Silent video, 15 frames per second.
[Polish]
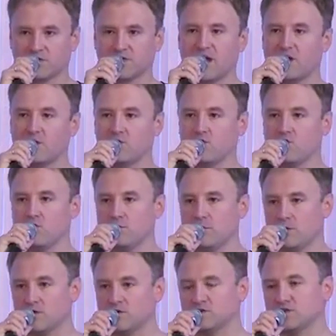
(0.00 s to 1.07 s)
portalu,
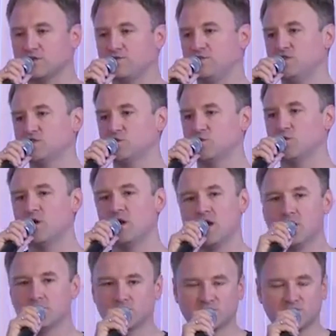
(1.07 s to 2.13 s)
małego serwisu,
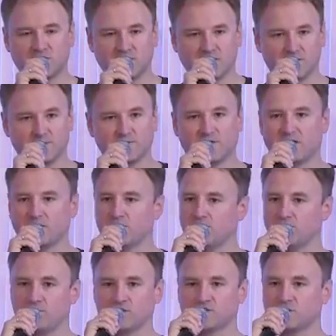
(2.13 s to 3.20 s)
producenta
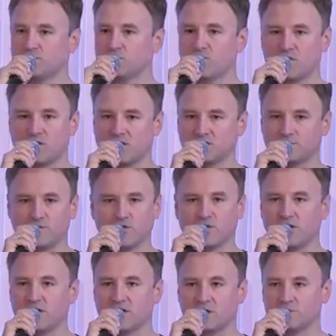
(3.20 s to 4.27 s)
dywanów, osoby, która jest
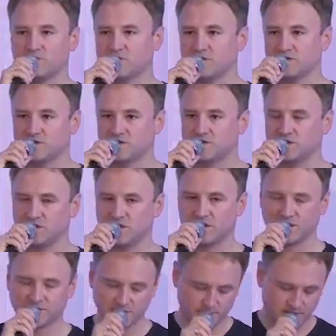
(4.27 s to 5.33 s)
blogerem czy, czy
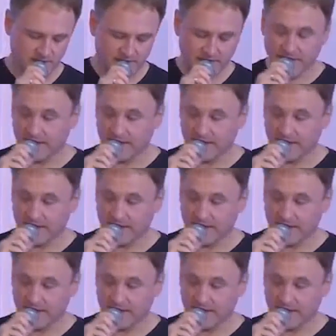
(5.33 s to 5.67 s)
dziennikarzem.